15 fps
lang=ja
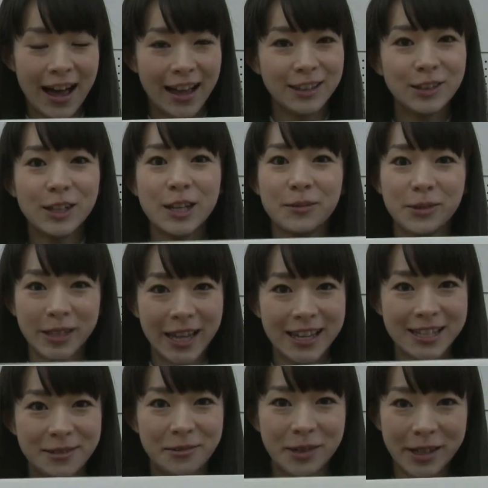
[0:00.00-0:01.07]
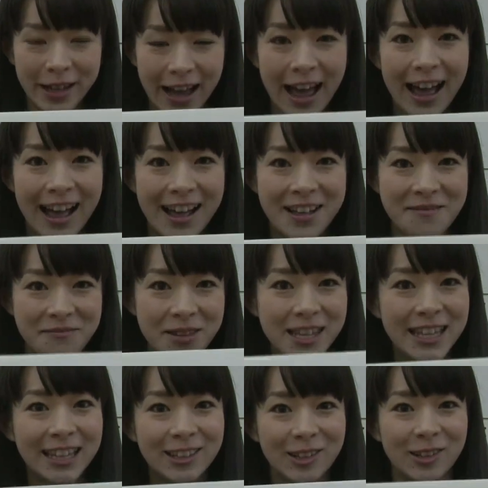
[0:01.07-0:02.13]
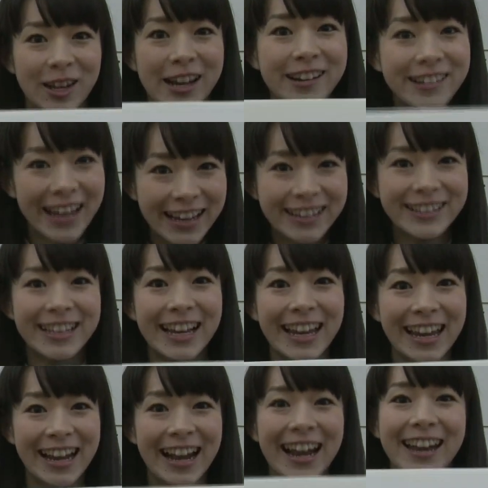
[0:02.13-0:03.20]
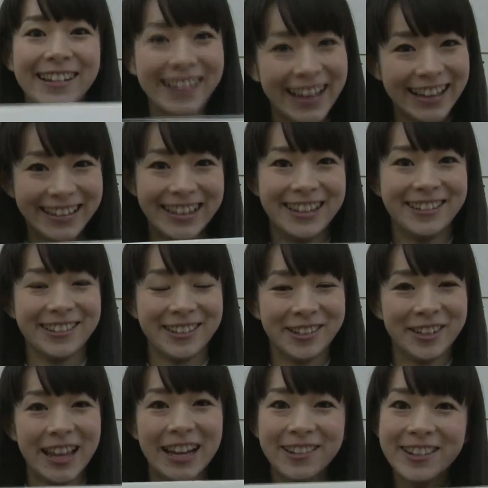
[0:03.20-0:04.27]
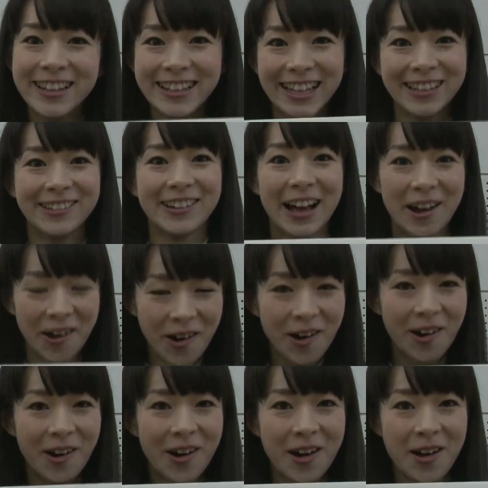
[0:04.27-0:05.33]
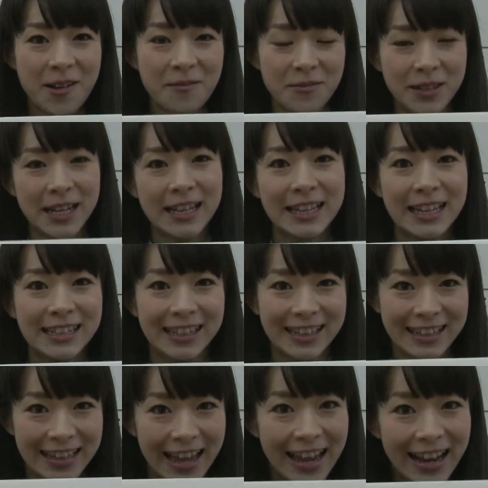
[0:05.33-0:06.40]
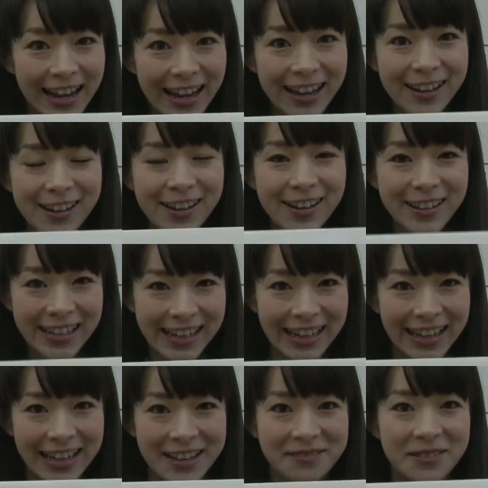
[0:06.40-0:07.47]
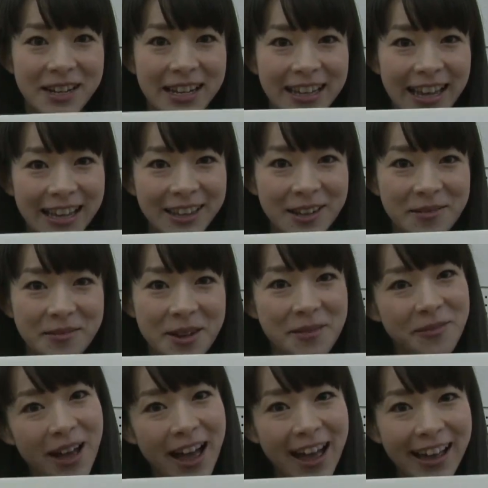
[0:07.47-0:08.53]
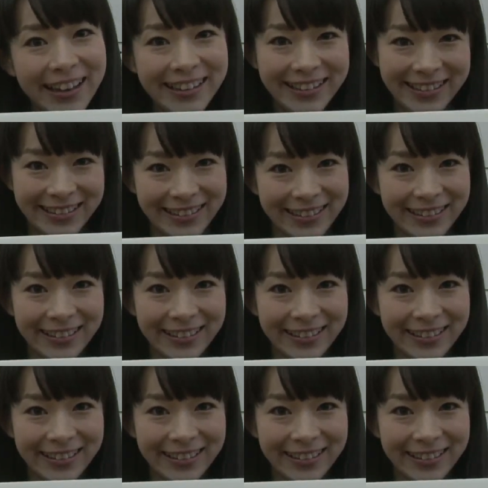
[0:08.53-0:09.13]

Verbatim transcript: アドリブで自分がみんなとどれぐらいふざけられるかっていうその楽しさとかを皆さんに伝えられるように頑張りたいと思います